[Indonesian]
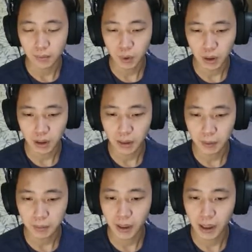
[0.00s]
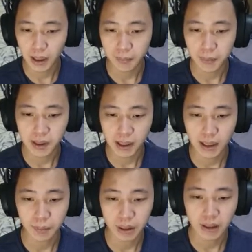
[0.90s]
mungkin kepet berharap bisa
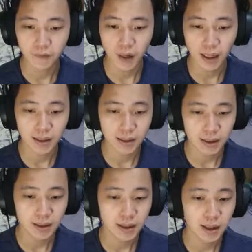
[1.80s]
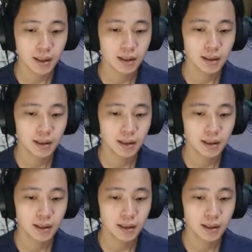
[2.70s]
dapetin Valentina